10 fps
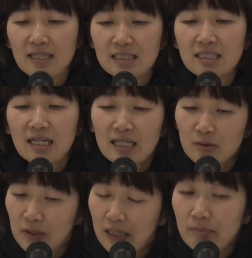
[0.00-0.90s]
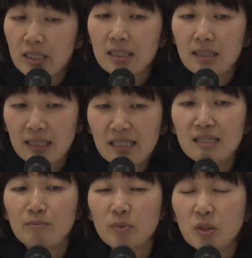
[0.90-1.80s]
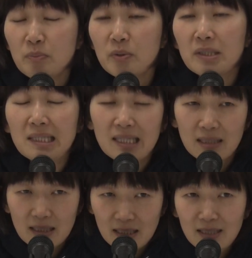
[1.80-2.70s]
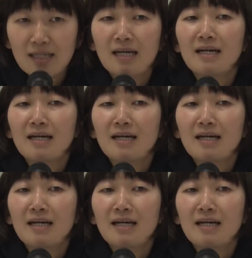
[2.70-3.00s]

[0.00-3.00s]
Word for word: 新しいカードゲームだったりモノポリーだったり、